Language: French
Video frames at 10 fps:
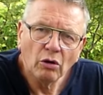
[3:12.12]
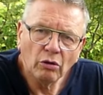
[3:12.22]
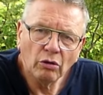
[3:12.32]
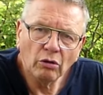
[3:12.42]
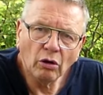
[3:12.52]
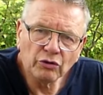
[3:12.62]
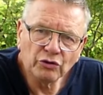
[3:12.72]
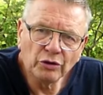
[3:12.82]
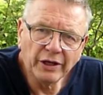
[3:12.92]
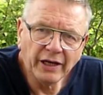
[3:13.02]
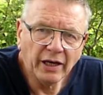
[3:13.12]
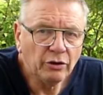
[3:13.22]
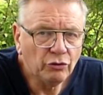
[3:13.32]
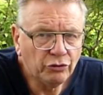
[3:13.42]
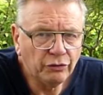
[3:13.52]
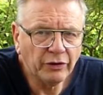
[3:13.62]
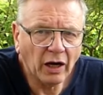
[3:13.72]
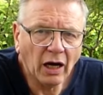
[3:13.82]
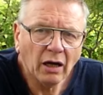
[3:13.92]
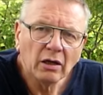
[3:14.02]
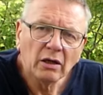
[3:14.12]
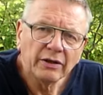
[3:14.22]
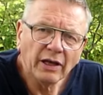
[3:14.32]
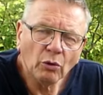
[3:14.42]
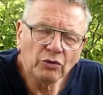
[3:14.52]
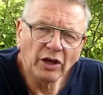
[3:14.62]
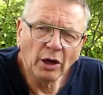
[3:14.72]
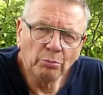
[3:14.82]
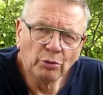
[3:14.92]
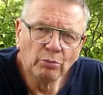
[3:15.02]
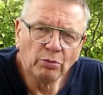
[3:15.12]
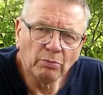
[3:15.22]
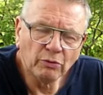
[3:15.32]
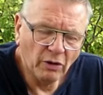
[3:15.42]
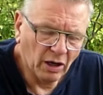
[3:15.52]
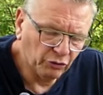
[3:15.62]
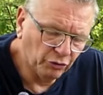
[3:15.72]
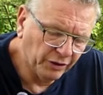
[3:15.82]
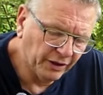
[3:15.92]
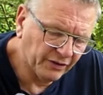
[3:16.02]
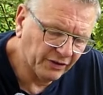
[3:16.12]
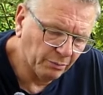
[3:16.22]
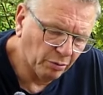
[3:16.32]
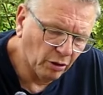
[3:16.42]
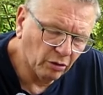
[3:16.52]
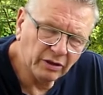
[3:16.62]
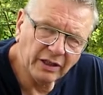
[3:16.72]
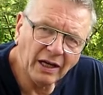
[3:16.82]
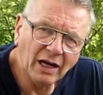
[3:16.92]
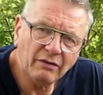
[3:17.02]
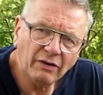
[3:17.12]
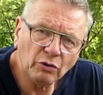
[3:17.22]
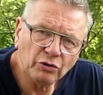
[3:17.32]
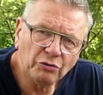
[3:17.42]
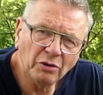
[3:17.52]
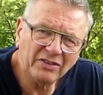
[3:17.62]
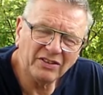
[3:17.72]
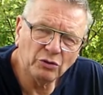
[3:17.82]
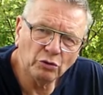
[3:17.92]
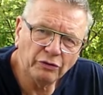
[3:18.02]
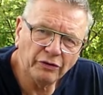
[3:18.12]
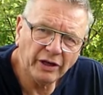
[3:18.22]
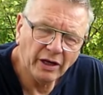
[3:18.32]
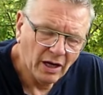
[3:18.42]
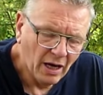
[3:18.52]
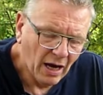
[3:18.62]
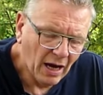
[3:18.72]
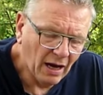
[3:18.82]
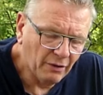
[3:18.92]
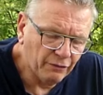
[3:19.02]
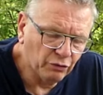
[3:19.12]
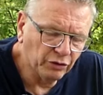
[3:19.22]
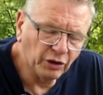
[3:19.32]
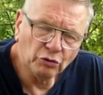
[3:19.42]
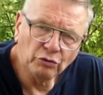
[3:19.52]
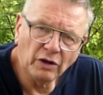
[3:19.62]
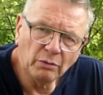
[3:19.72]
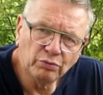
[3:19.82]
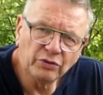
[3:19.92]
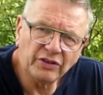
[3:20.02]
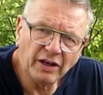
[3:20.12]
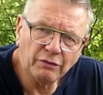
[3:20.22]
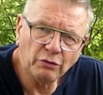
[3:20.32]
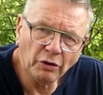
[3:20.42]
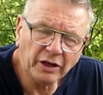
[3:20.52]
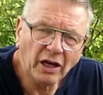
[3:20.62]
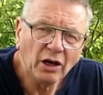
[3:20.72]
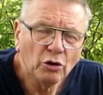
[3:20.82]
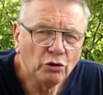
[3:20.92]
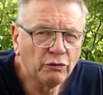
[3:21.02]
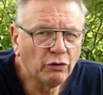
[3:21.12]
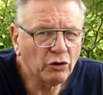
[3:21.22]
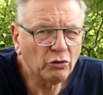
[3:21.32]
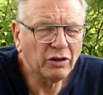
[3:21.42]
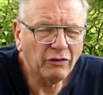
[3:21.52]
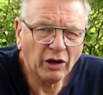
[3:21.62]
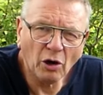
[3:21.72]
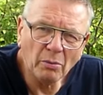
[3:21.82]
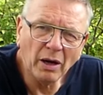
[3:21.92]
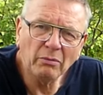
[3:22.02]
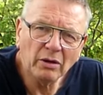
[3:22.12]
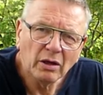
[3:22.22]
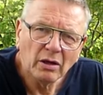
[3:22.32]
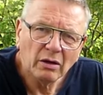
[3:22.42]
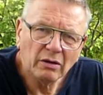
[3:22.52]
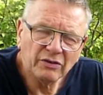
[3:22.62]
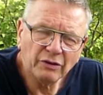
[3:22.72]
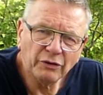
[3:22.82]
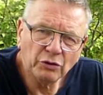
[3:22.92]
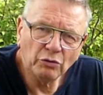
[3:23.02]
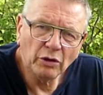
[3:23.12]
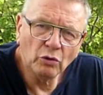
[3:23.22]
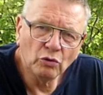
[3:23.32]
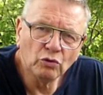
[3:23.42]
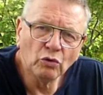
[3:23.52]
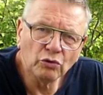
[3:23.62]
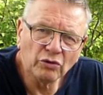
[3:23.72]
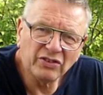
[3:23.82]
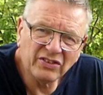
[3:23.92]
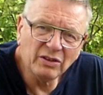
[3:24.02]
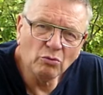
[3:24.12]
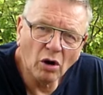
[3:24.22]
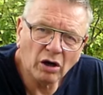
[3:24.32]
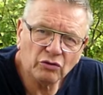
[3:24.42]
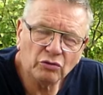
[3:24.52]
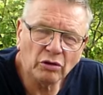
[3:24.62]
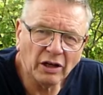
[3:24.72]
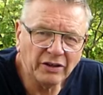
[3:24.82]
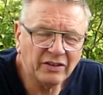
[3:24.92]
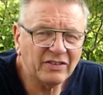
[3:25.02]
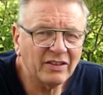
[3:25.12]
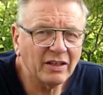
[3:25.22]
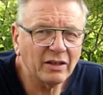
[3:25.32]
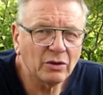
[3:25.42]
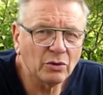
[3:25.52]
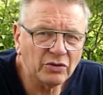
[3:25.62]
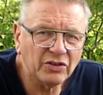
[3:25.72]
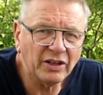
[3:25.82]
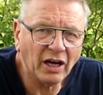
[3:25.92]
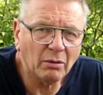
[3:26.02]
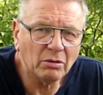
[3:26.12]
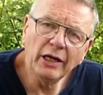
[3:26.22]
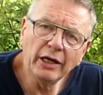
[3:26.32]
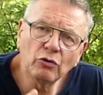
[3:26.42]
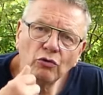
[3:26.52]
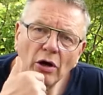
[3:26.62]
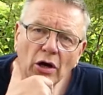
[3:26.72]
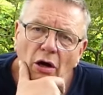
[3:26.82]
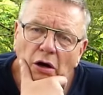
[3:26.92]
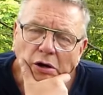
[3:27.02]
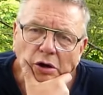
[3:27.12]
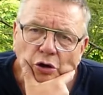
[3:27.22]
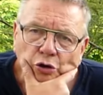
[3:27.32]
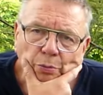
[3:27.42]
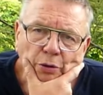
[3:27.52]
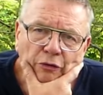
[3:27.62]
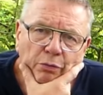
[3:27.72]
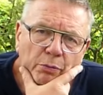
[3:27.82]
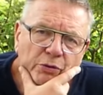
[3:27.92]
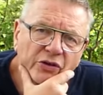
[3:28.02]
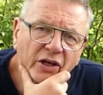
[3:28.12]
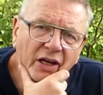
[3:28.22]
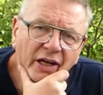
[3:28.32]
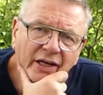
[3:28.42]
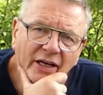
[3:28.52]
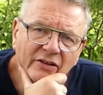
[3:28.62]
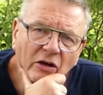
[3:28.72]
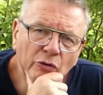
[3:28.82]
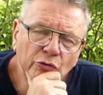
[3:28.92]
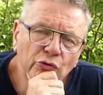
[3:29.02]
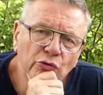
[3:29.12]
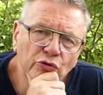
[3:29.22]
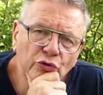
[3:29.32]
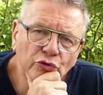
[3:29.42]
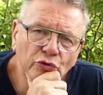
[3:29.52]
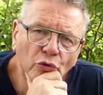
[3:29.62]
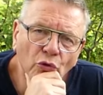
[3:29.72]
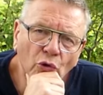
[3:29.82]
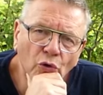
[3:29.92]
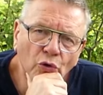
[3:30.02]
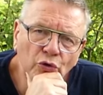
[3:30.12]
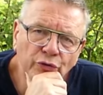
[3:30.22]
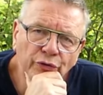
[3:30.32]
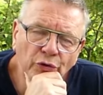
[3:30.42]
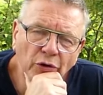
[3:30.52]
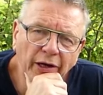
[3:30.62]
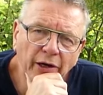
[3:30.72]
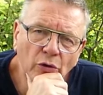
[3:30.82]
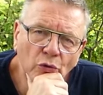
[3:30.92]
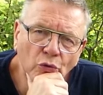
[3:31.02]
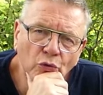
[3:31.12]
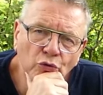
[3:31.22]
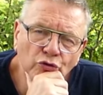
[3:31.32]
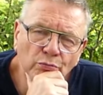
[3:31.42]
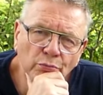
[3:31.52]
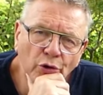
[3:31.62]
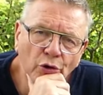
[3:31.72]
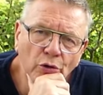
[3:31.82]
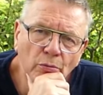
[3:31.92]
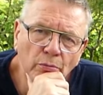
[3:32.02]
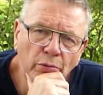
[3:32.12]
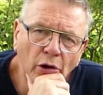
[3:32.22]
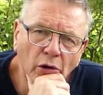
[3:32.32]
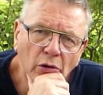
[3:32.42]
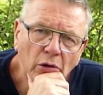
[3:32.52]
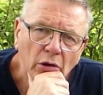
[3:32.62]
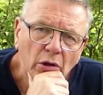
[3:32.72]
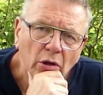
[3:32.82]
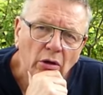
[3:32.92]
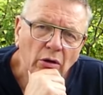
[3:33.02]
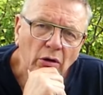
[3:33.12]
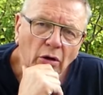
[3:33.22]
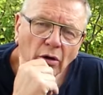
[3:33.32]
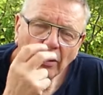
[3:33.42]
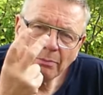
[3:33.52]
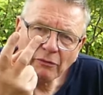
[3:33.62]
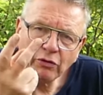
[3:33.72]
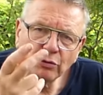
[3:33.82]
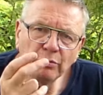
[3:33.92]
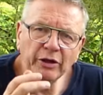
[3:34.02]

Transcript: euh, ensoleillées. Il suffira d'arroser un peu pour pouvoir tenir cette plante qui, elle, va continuer à s'étoffer, à fournir de nouvelles pousses et à fleurir. Une floraison qui va quand même euh, s'effectuer au cours de six mois sur l'année, c'est considérable. Les couleurs que peuvent proposer les Cataranthus sont rose, violet, rouge, bleu, blanc euh, et parfois du